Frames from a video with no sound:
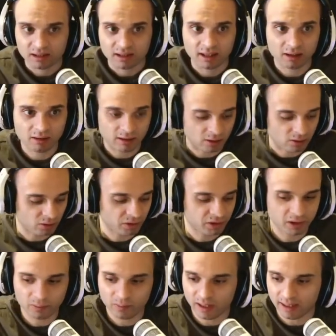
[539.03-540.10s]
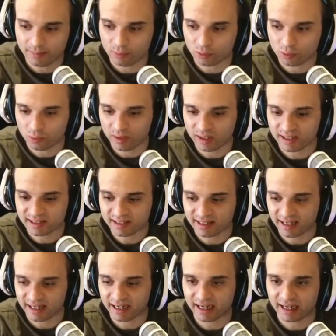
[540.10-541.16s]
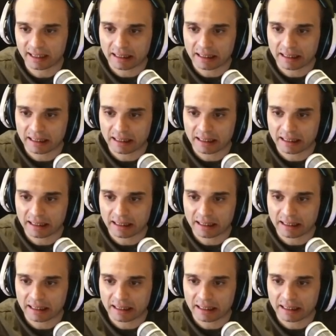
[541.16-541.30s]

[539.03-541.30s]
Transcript: Allora, continuiamo qui a scaricare